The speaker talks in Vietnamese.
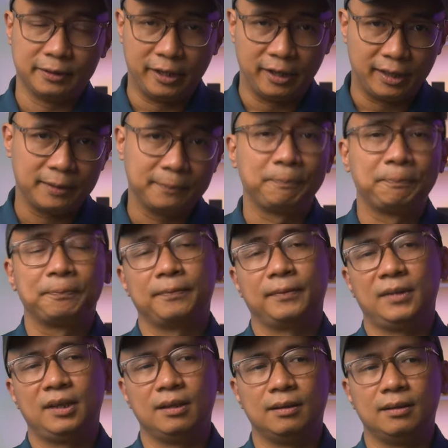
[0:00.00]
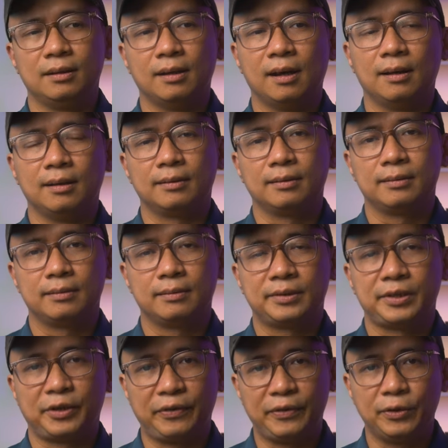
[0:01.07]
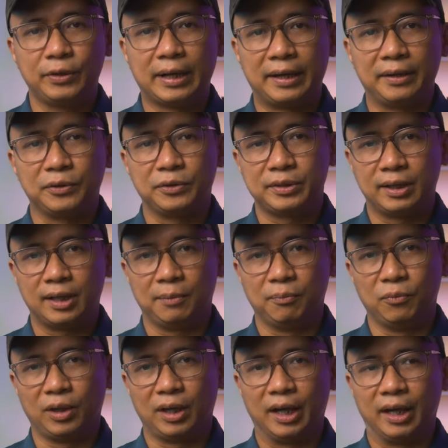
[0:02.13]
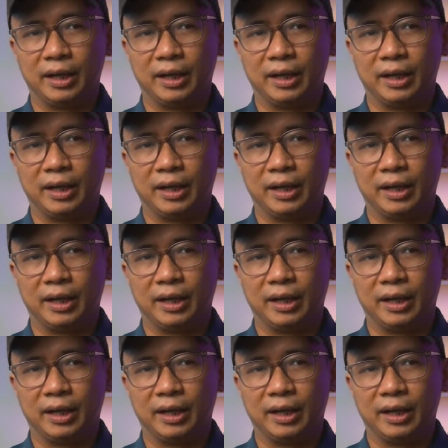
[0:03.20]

Đó, thì uh, trong cái video này tôi sẽ làm một